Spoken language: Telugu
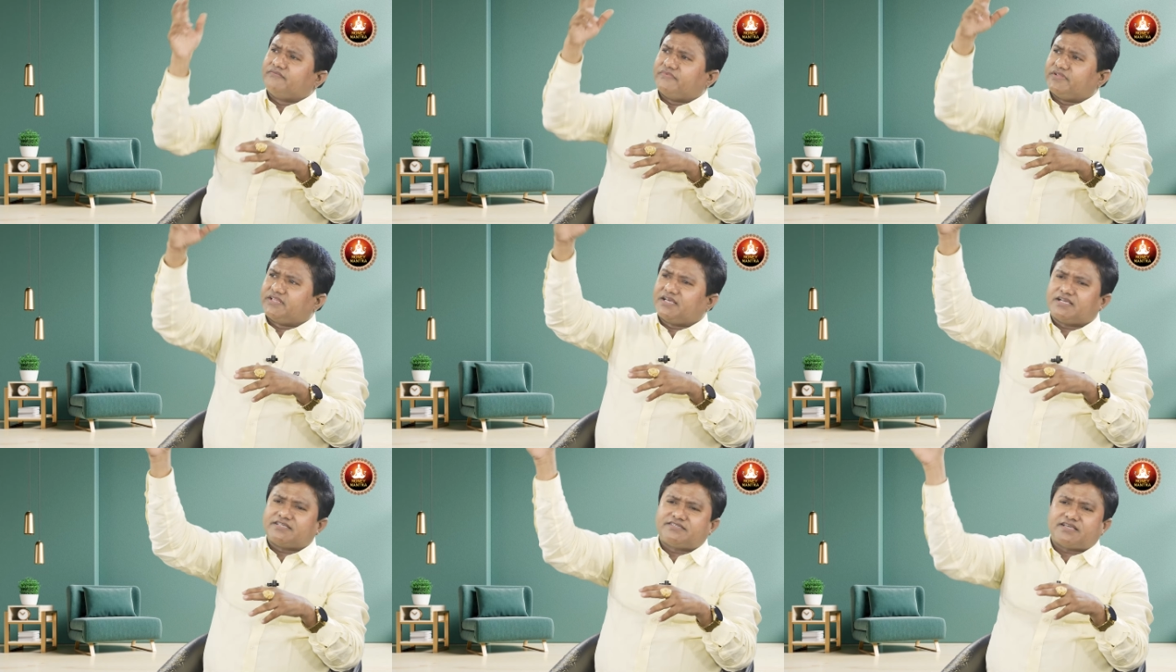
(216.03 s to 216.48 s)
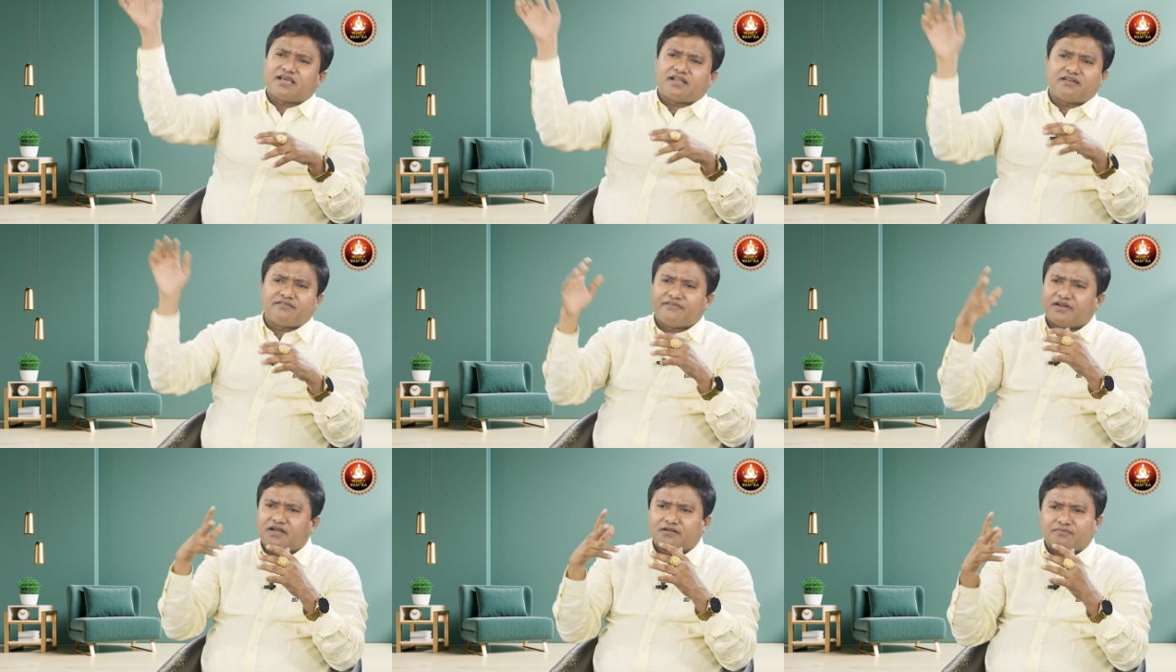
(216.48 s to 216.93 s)

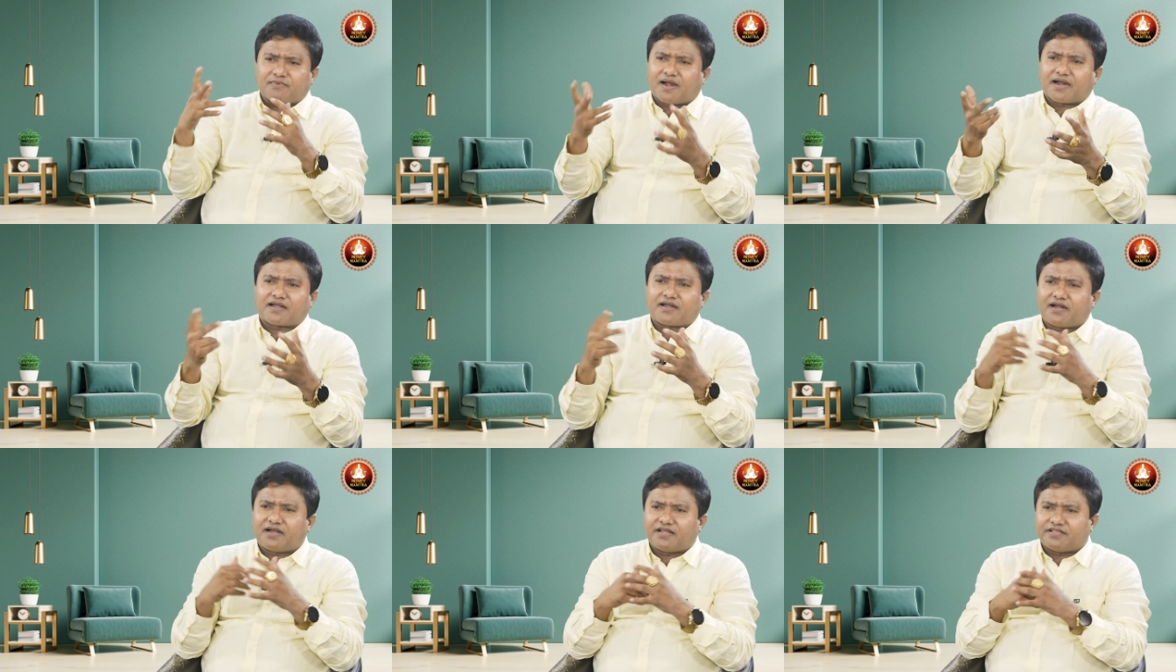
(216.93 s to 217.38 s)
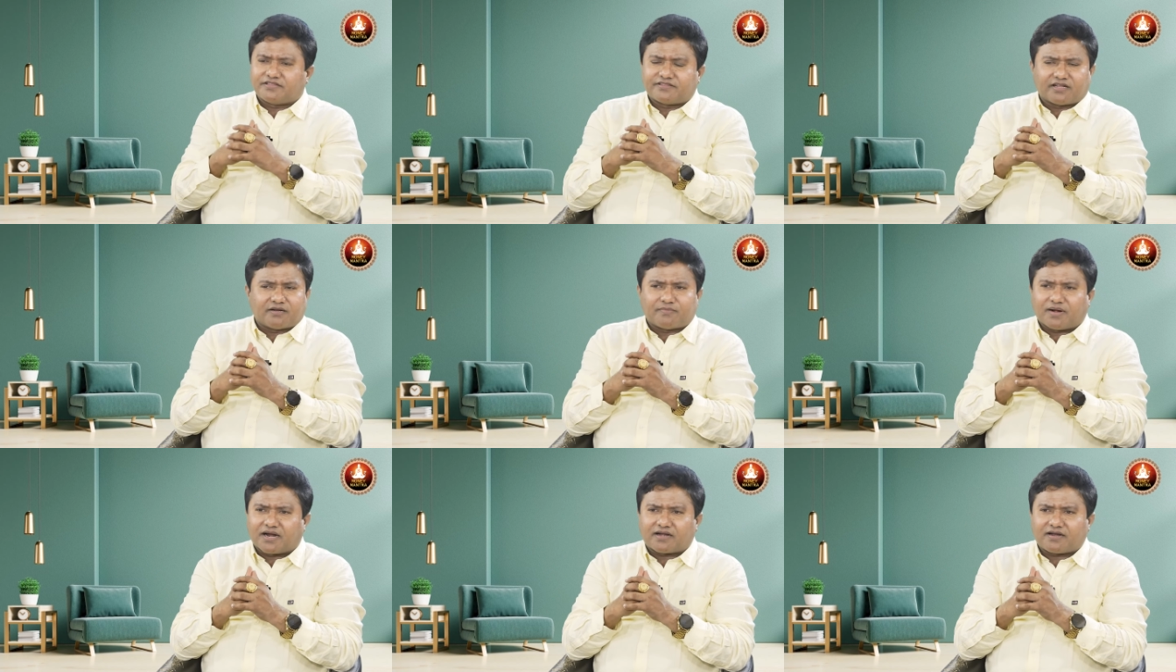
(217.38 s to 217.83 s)
విదేశీయాలని వీళ్ళని మాట్లాడలేదు
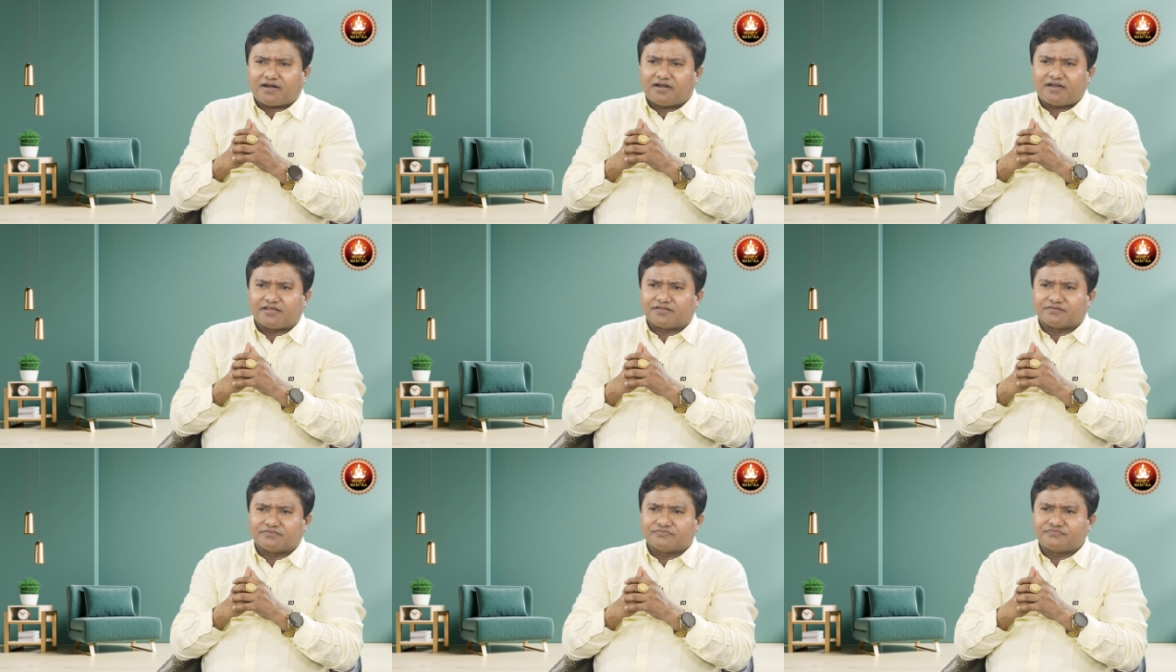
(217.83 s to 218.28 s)
తను మాట్లాడలేదు